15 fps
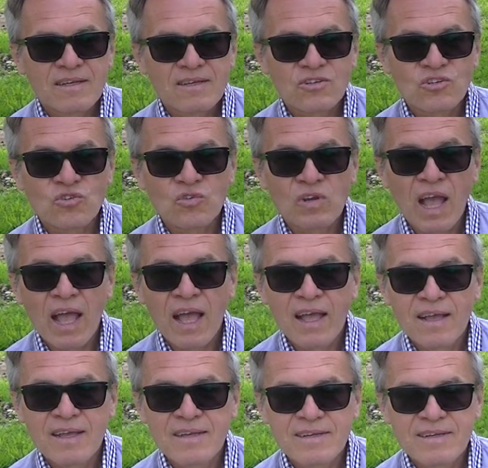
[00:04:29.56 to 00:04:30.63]
żuka?
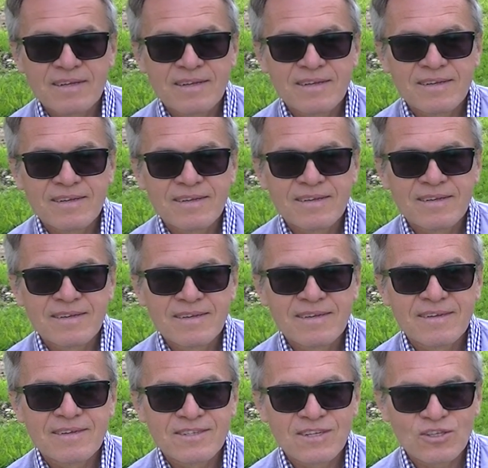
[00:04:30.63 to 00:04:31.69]

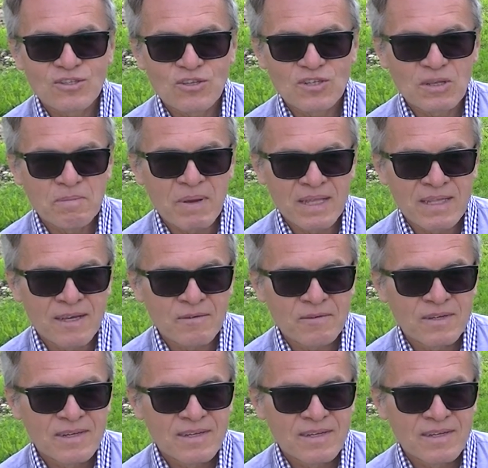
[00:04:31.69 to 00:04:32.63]
Czy ktoś je badał?